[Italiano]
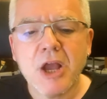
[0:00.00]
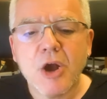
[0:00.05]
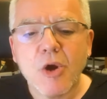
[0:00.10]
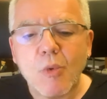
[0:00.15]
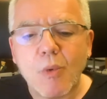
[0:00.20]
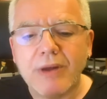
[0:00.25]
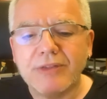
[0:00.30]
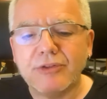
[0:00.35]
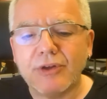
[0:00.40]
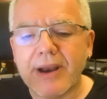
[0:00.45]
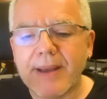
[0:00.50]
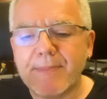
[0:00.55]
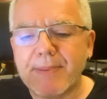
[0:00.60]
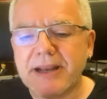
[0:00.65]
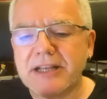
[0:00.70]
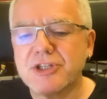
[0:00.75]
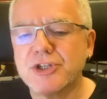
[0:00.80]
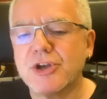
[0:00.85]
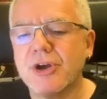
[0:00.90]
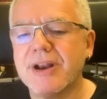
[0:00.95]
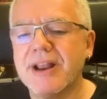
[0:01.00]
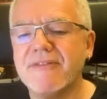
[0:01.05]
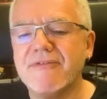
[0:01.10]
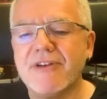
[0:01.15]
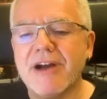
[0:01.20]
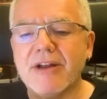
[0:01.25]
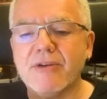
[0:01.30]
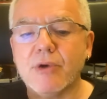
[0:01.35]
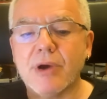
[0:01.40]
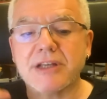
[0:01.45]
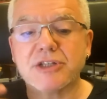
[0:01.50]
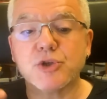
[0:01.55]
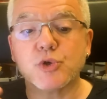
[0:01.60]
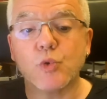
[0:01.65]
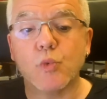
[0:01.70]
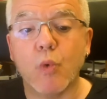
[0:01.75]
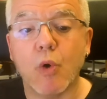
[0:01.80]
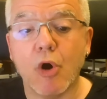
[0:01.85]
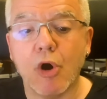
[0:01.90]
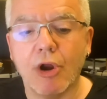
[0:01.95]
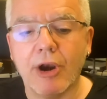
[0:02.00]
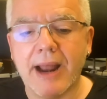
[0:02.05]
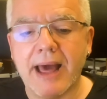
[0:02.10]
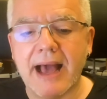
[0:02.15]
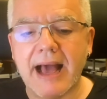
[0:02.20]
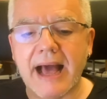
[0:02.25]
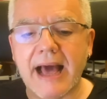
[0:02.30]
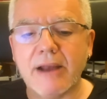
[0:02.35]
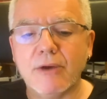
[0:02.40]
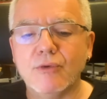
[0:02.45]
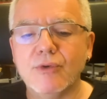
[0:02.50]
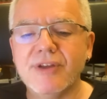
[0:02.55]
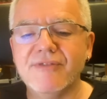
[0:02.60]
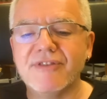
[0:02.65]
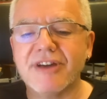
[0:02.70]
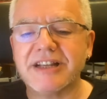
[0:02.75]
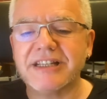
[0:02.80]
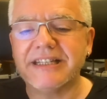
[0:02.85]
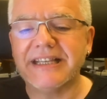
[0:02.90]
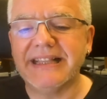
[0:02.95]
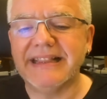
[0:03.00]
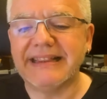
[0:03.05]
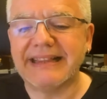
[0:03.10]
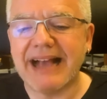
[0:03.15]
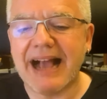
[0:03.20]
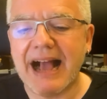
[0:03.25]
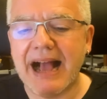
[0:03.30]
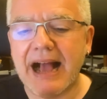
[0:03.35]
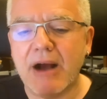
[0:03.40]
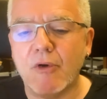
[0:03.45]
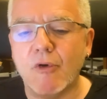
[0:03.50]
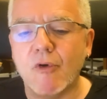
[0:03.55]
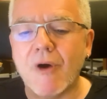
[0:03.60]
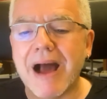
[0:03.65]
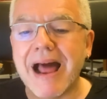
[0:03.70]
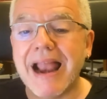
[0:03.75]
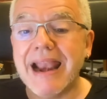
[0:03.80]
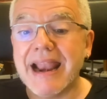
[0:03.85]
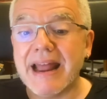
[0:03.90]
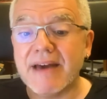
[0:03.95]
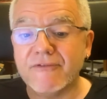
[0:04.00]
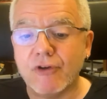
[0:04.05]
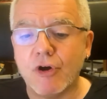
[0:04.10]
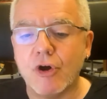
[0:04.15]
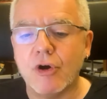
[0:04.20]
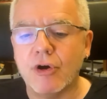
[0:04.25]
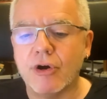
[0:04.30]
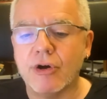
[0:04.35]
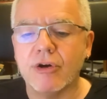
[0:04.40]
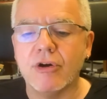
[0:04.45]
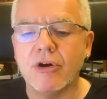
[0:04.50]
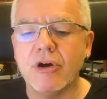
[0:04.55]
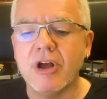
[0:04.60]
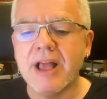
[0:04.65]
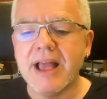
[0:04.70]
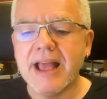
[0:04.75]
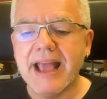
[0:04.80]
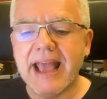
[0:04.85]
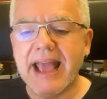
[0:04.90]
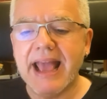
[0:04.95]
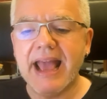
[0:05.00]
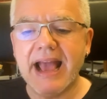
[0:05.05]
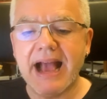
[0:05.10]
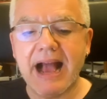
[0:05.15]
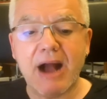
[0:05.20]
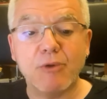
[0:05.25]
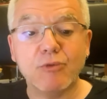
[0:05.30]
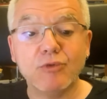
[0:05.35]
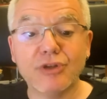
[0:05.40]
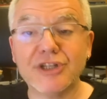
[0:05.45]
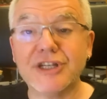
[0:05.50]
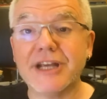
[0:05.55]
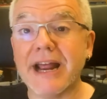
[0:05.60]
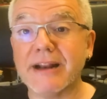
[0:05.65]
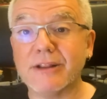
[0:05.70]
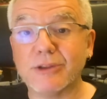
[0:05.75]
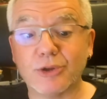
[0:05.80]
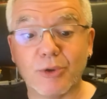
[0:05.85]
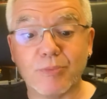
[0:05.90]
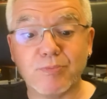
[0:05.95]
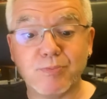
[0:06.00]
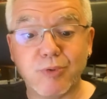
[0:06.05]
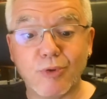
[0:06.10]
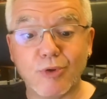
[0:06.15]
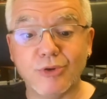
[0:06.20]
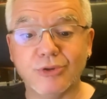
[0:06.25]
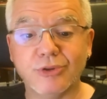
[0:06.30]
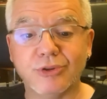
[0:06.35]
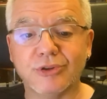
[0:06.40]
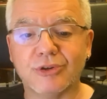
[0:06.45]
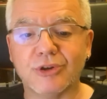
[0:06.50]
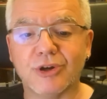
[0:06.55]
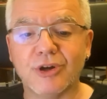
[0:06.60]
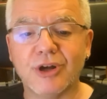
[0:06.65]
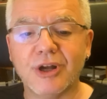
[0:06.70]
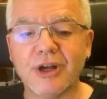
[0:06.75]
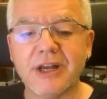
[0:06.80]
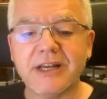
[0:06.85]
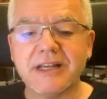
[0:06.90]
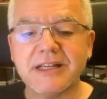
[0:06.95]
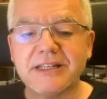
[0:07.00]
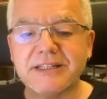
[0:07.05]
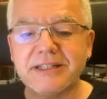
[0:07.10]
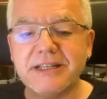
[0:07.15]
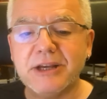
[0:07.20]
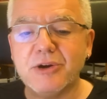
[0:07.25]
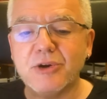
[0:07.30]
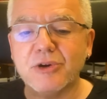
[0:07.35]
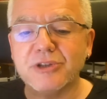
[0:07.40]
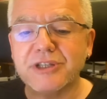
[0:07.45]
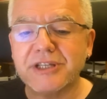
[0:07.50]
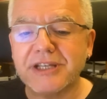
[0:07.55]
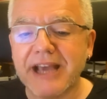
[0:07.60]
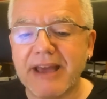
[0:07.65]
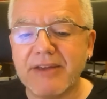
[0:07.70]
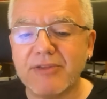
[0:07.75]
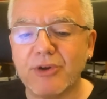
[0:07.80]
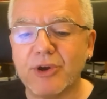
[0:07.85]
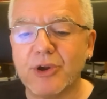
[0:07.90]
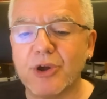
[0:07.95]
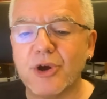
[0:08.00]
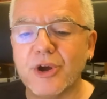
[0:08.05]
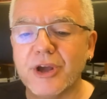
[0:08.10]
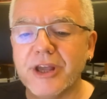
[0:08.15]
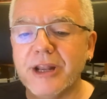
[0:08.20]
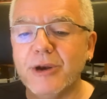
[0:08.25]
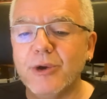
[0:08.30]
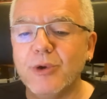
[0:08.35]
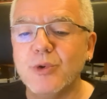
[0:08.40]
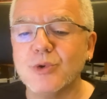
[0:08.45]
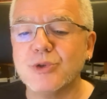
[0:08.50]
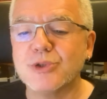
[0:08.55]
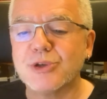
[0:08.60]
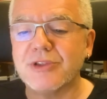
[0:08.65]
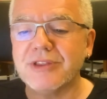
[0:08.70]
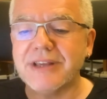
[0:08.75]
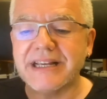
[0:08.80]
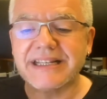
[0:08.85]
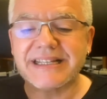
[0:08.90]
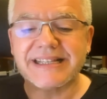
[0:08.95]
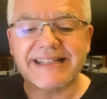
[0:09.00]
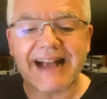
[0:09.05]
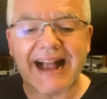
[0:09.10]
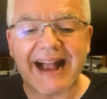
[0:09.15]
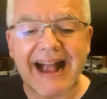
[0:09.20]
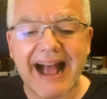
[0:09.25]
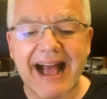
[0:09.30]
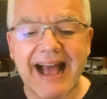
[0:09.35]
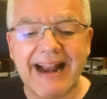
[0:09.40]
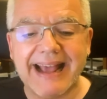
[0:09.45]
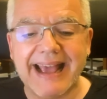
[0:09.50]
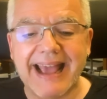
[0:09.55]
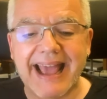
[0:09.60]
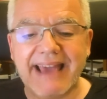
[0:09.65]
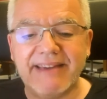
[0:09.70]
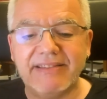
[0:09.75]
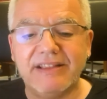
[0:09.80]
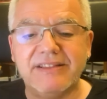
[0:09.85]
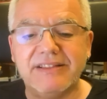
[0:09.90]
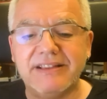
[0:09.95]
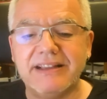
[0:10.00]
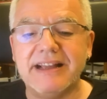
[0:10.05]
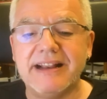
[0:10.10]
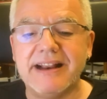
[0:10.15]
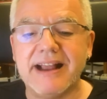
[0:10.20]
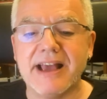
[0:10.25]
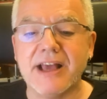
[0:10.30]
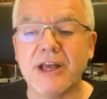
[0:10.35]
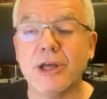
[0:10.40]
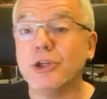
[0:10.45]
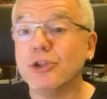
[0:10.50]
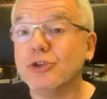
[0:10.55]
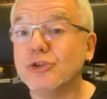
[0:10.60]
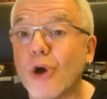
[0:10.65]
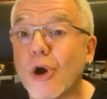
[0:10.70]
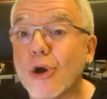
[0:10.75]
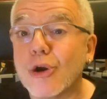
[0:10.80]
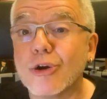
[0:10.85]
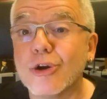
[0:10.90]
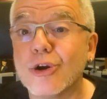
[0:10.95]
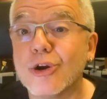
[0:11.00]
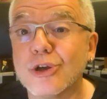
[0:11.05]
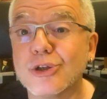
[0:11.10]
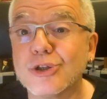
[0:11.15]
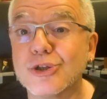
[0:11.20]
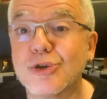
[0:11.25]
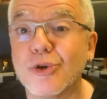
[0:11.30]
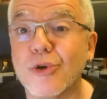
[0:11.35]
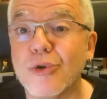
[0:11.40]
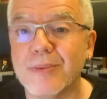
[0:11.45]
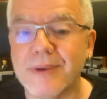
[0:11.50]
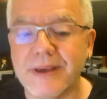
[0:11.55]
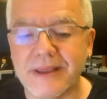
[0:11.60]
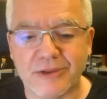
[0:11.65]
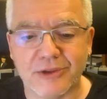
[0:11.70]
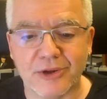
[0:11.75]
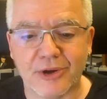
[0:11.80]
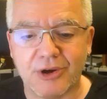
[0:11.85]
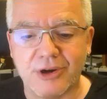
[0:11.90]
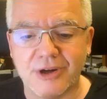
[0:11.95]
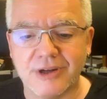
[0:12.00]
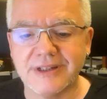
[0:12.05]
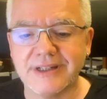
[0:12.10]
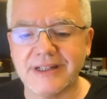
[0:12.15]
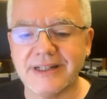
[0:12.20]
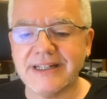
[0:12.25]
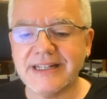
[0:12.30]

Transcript: Quando le persone vanno a scuola, all'università o al lavoro e a un certo punto si concedono il lusso di staccare e di dire Torno subito.